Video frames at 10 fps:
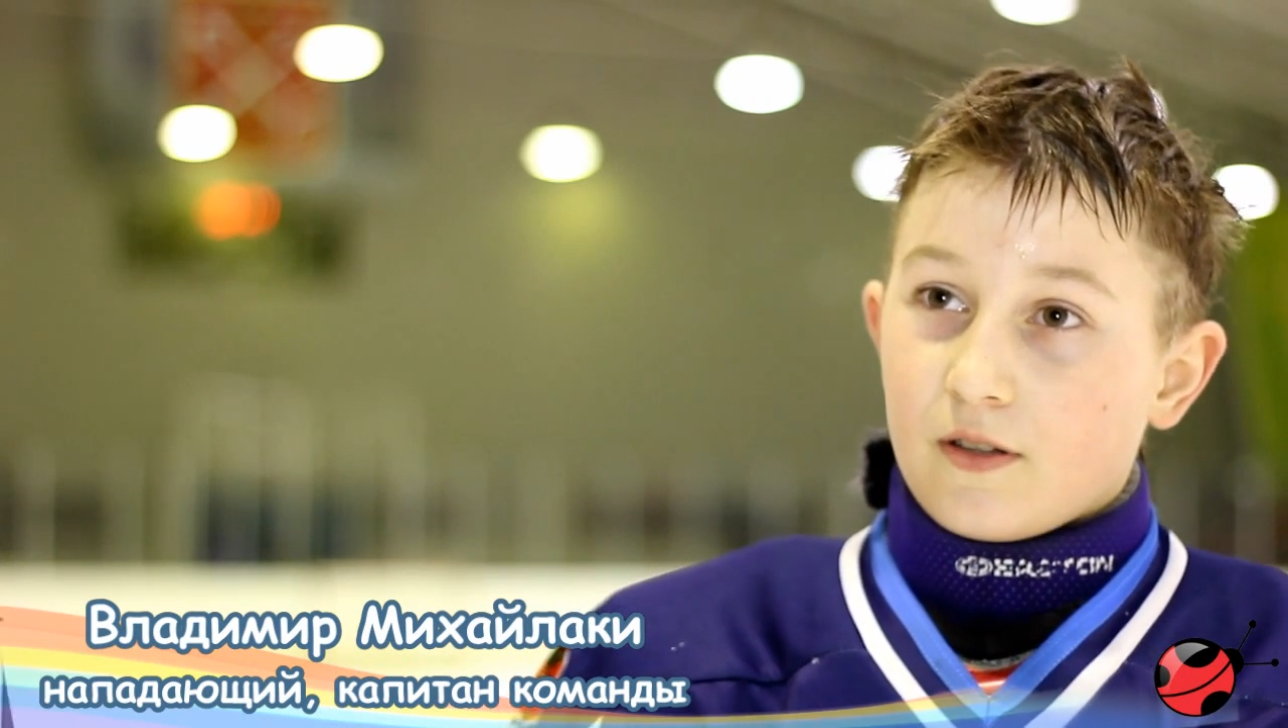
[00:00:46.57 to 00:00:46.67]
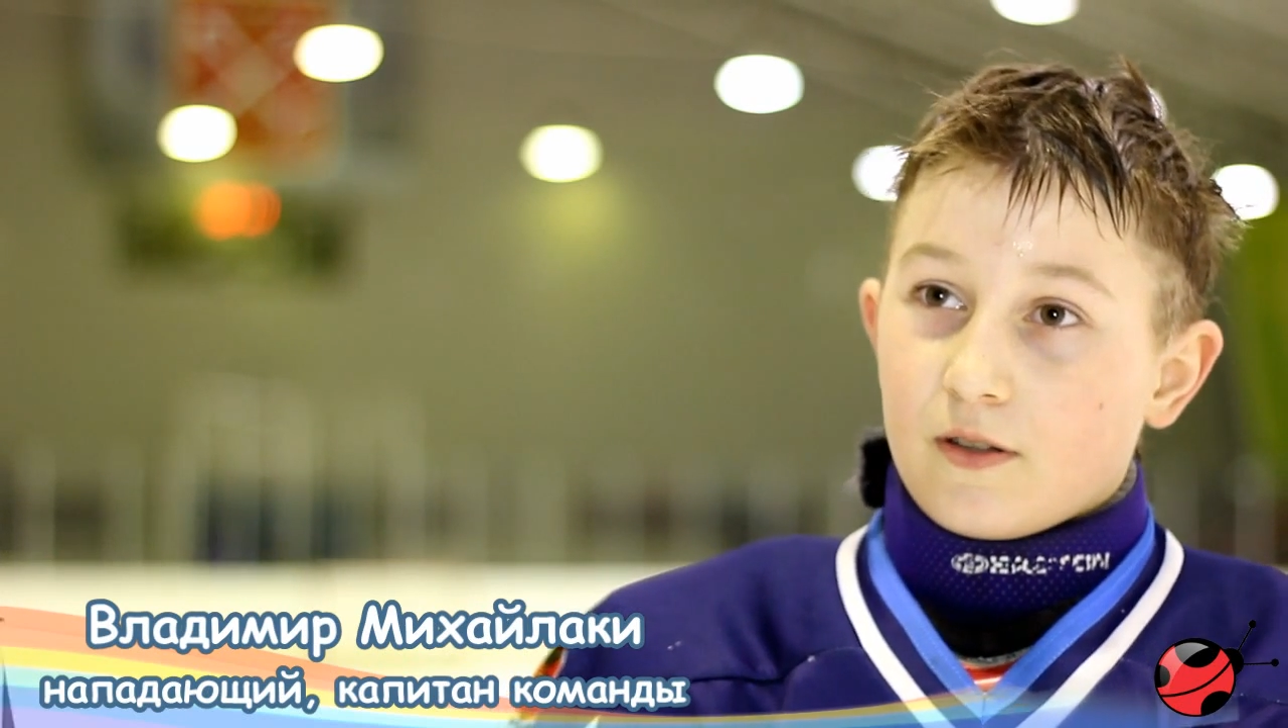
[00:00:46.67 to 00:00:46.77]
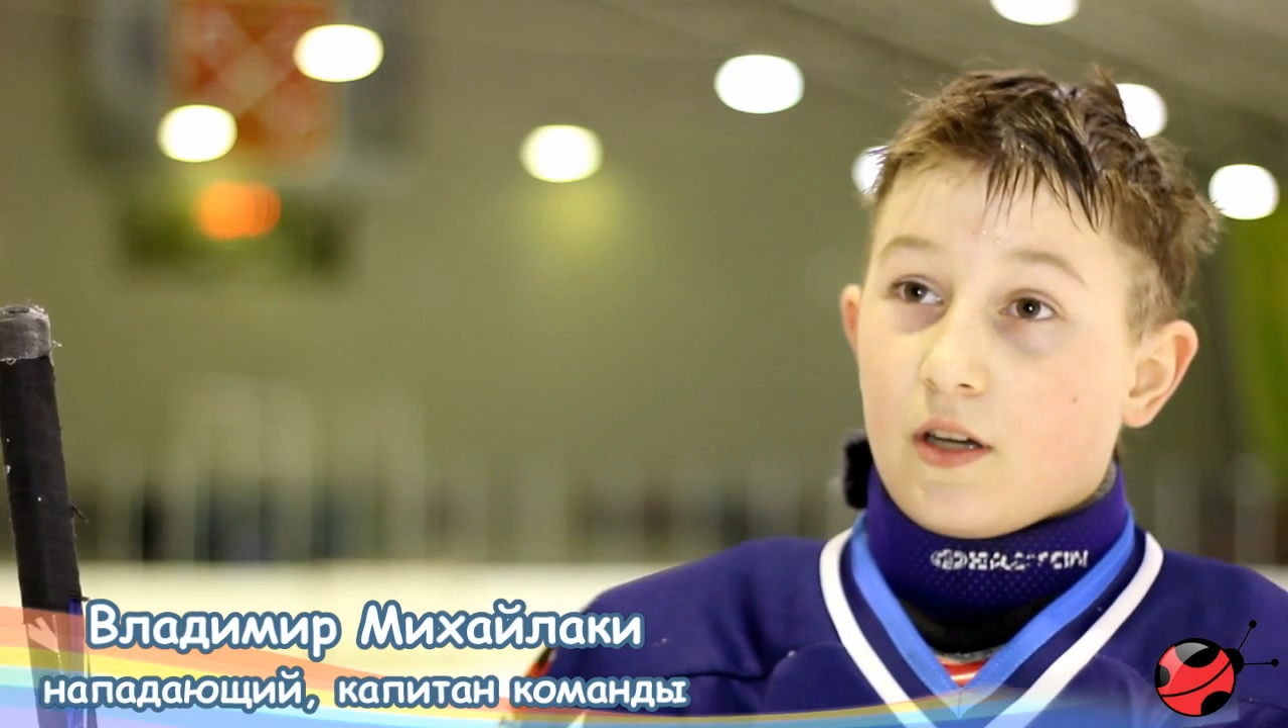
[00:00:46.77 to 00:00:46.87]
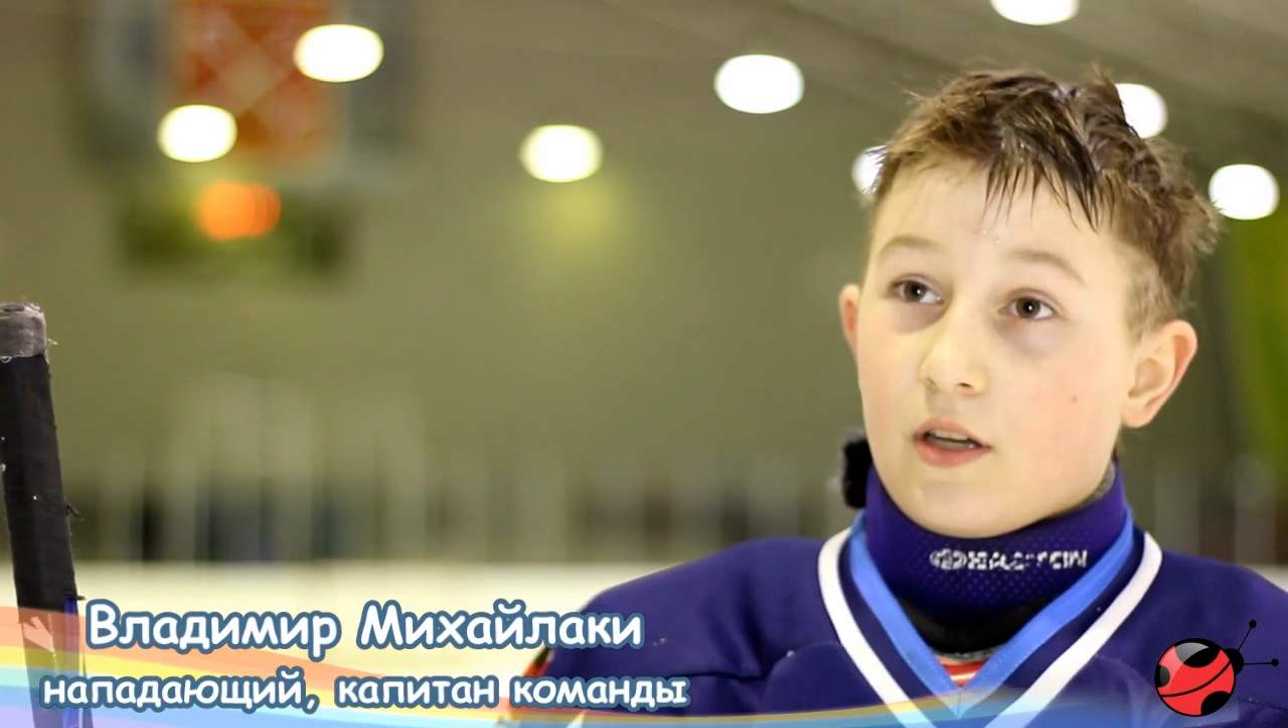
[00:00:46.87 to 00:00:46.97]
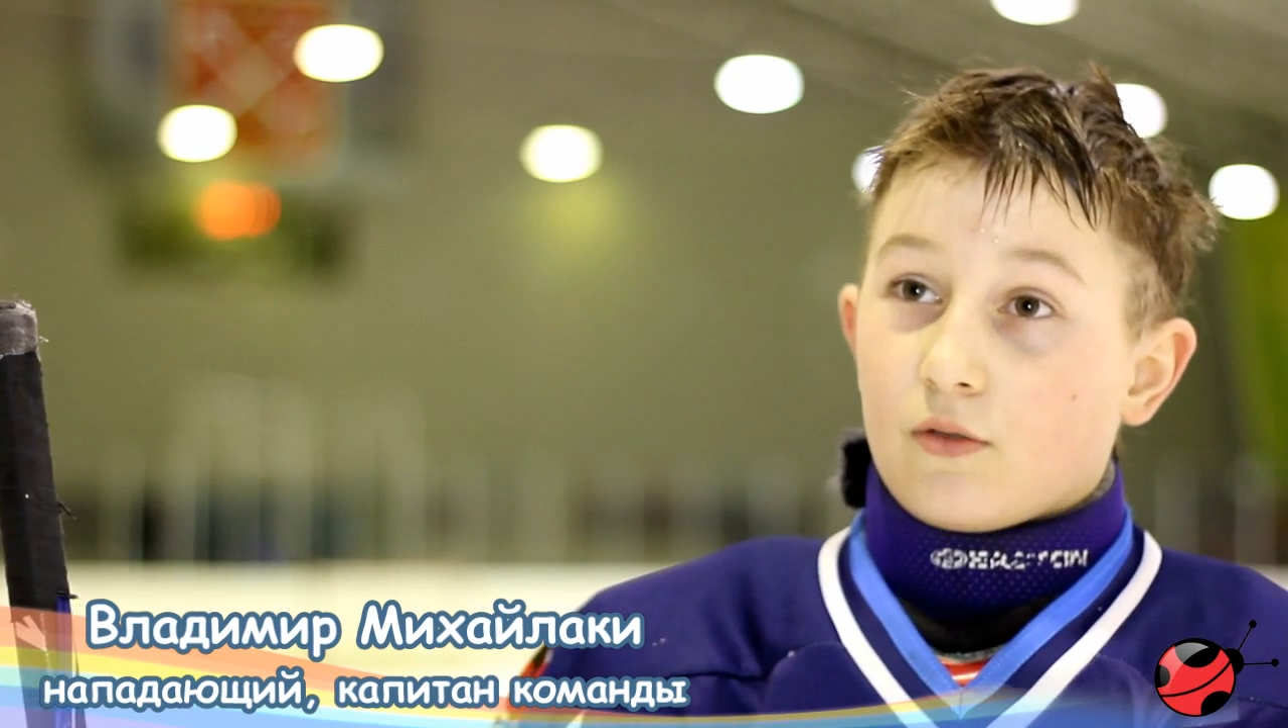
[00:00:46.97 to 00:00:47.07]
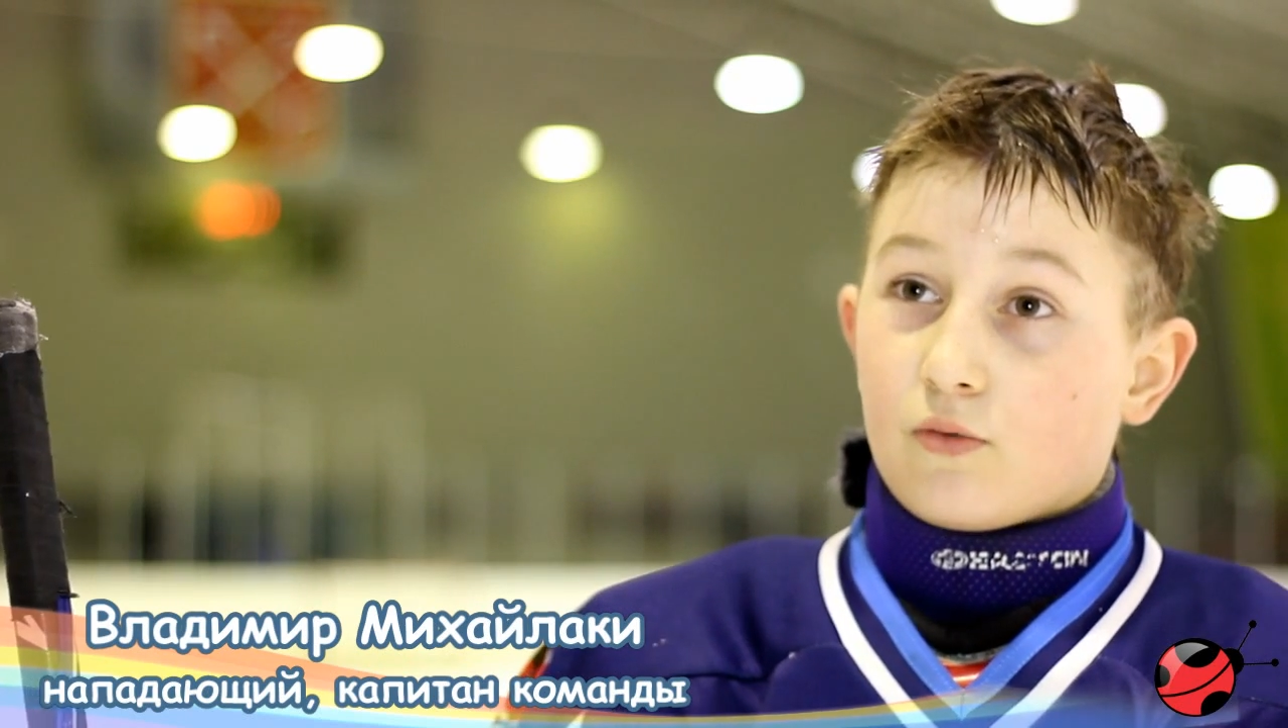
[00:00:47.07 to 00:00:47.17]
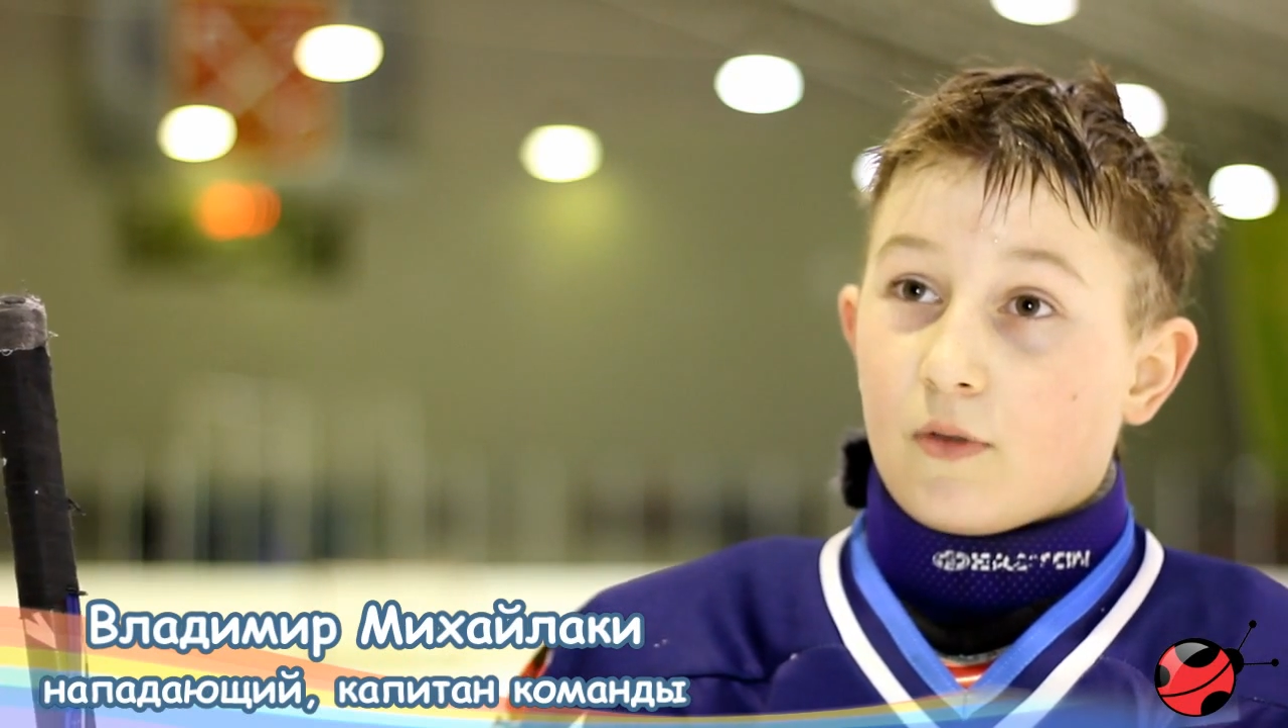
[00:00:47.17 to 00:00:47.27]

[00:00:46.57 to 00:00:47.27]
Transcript: Я ну,